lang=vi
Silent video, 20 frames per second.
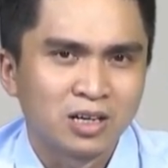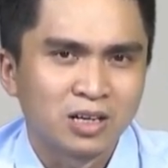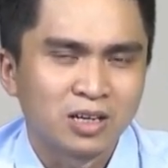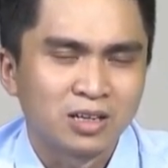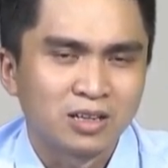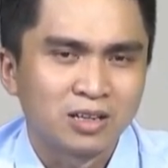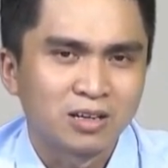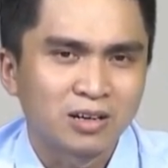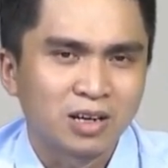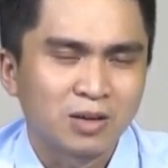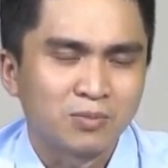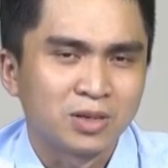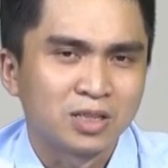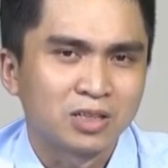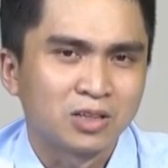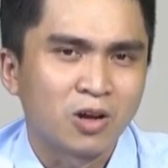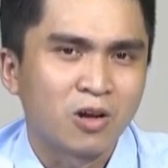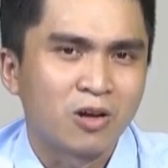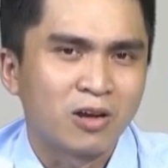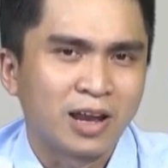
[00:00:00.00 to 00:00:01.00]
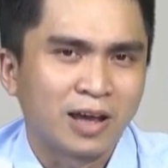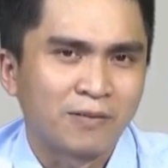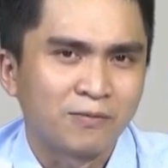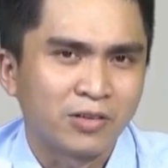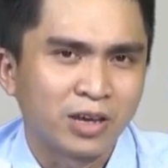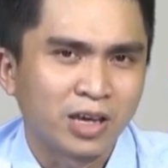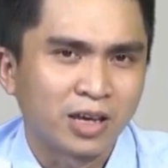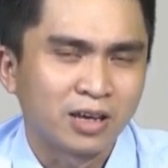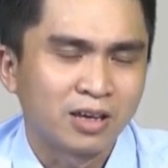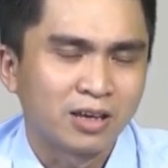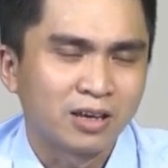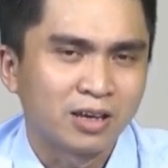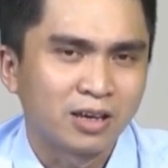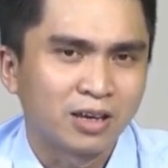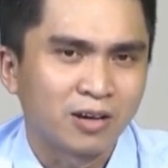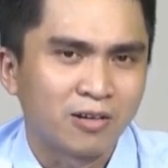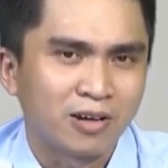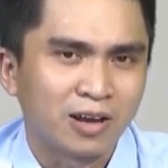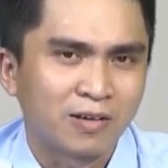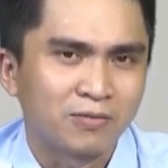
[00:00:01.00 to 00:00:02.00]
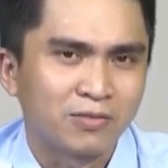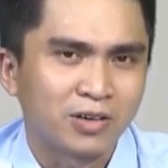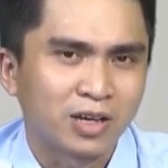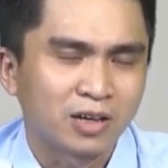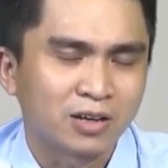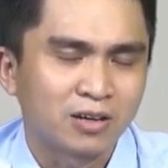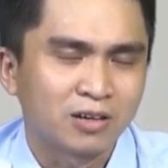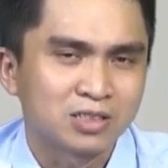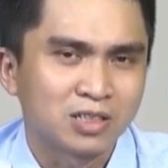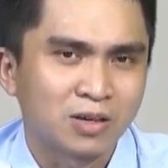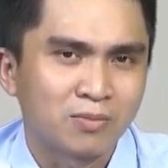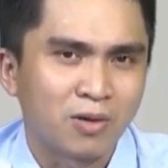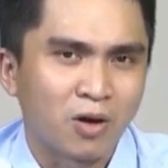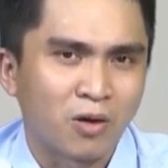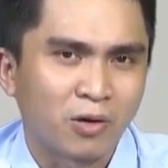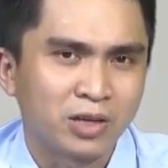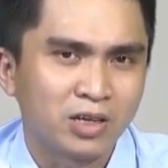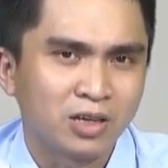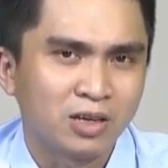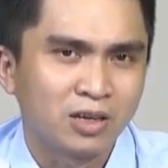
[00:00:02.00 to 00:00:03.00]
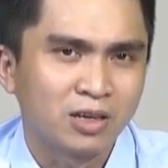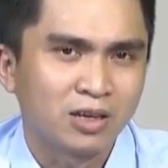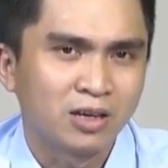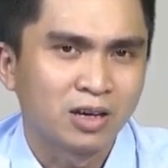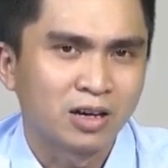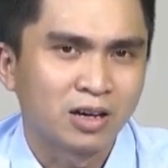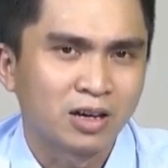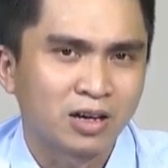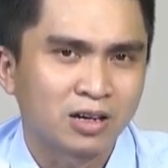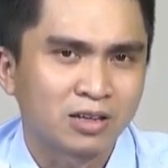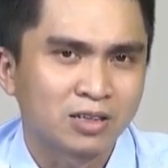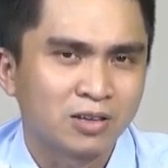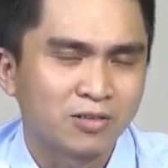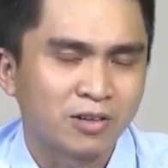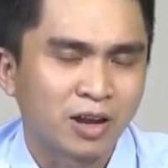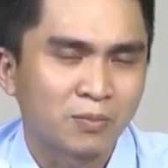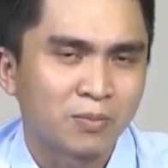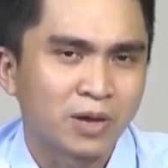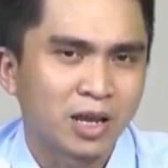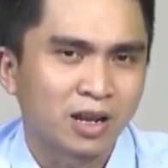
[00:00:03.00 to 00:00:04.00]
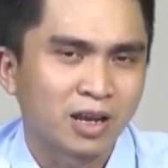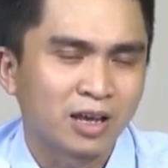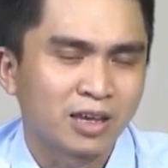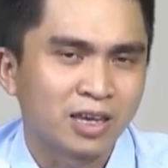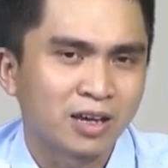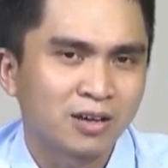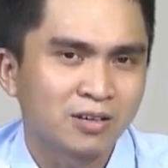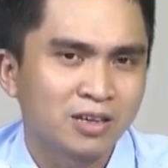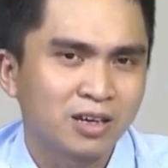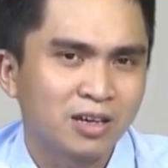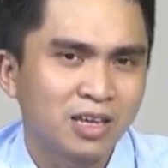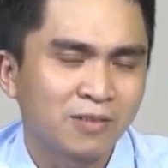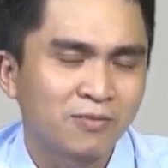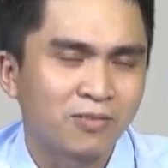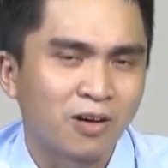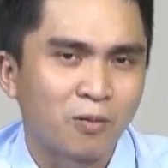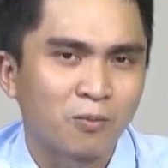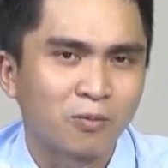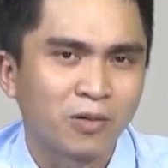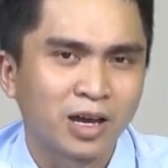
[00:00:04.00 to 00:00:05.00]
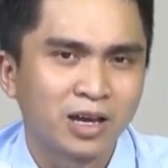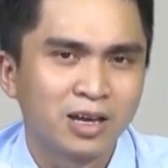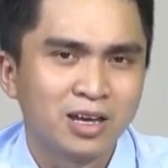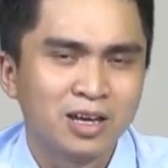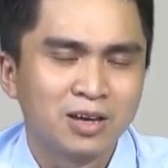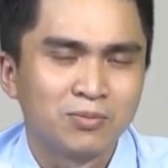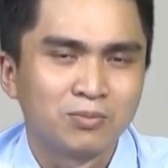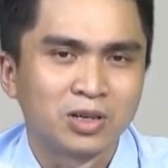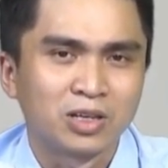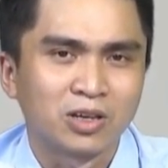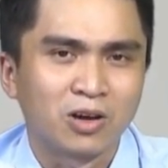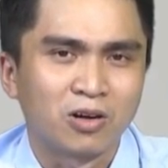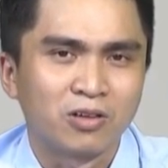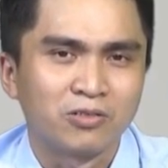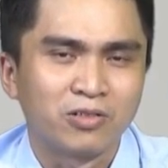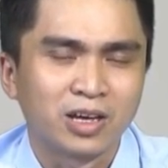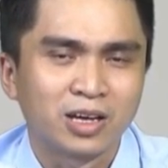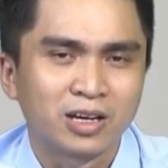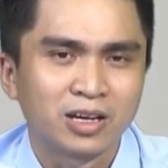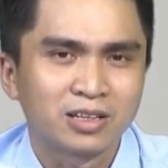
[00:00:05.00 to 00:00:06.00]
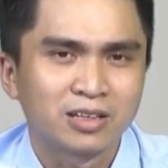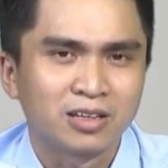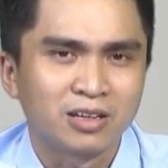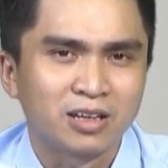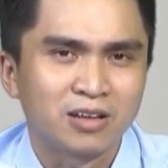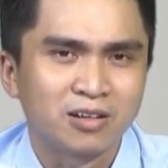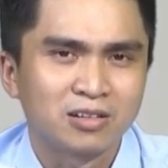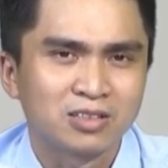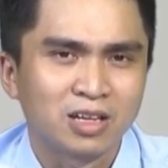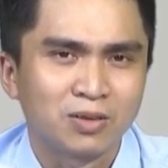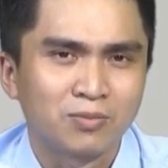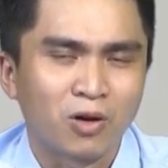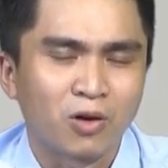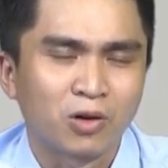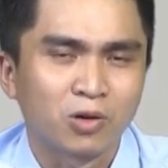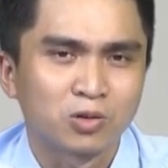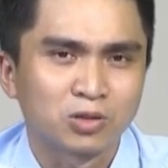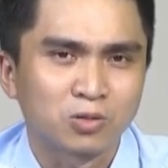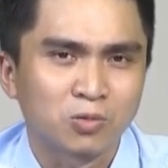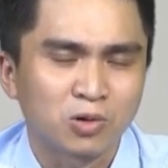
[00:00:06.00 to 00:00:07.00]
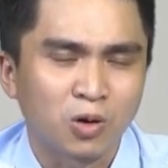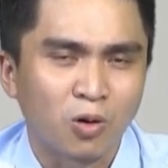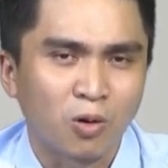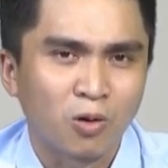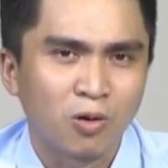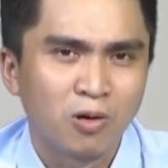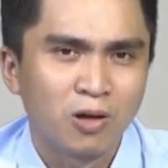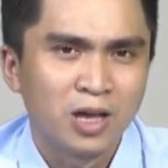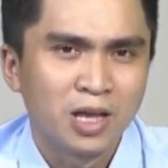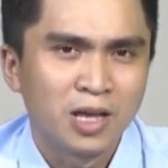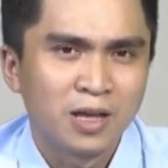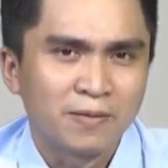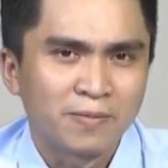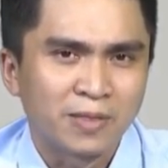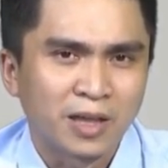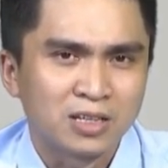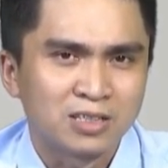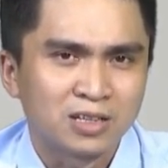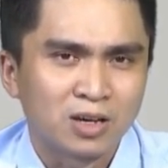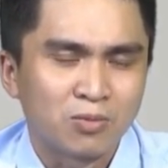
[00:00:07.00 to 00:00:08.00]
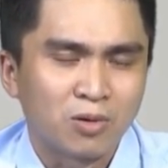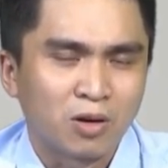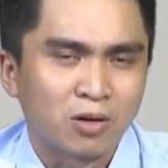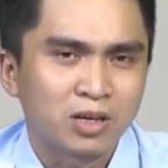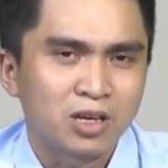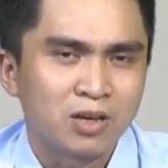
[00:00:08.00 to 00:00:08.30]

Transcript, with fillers: thì tức là mình ngồi làm việc ngồi làm việc nó sẽ mỏi à, đặc biệt là dân giới văn phòng ha mình ngồi việc á, thì nó sẽ mỏi cuộc sống cổ tại sao mỏi?